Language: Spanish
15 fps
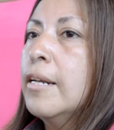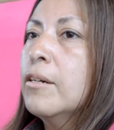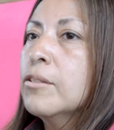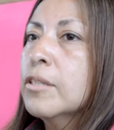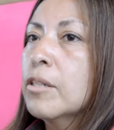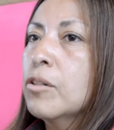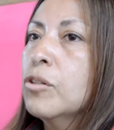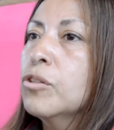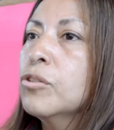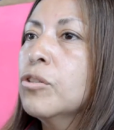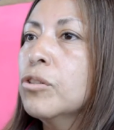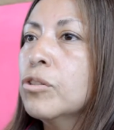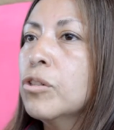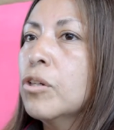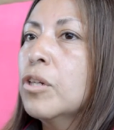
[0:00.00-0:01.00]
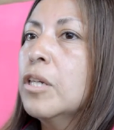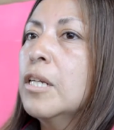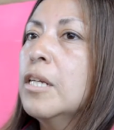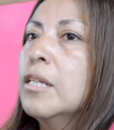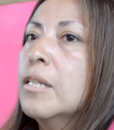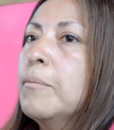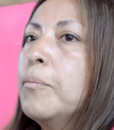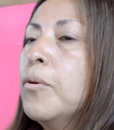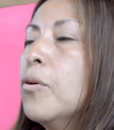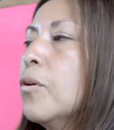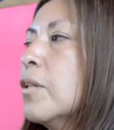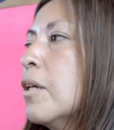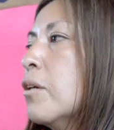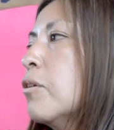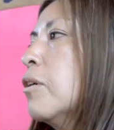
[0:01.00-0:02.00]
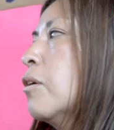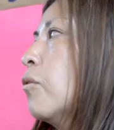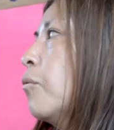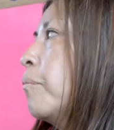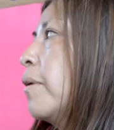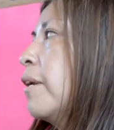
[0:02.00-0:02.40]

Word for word: en negociar con nosotros ni tampoco en darnos ningún